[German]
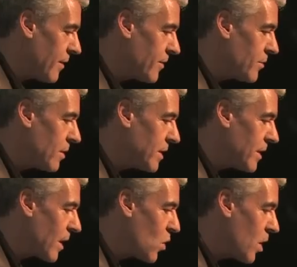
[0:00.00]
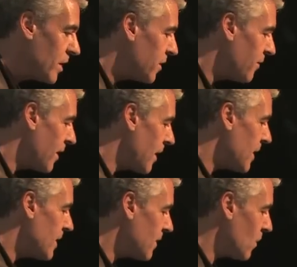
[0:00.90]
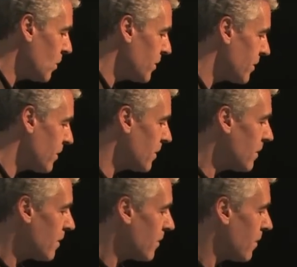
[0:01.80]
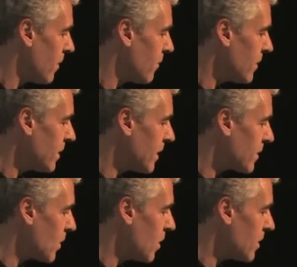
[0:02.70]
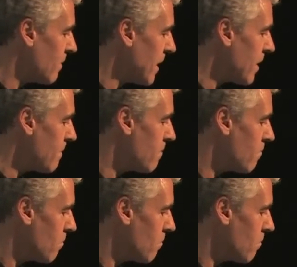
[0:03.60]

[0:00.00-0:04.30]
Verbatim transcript: darf natürlich der Chor nicht fehlen, unten, wie sich das gehört, die Männer,